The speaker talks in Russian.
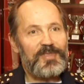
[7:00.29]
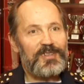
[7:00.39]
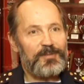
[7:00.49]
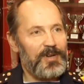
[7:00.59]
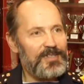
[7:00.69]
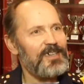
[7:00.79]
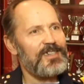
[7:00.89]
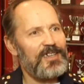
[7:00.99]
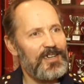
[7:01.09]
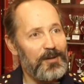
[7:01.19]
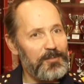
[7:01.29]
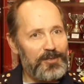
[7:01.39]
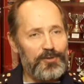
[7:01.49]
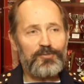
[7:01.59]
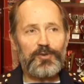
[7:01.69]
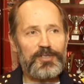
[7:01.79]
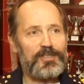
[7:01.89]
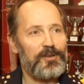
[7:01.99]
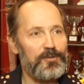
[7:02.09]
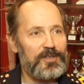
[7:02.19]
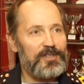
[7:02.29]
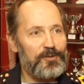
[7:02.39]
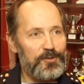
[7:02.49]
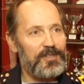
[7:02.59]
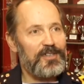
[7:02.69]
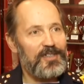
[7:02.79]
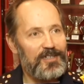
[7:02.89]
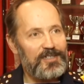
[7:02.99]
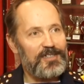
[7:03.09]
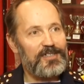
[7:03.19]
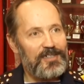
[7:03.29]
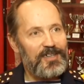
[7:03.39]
спасатели, а мы еще и творческие люди, и очень интересные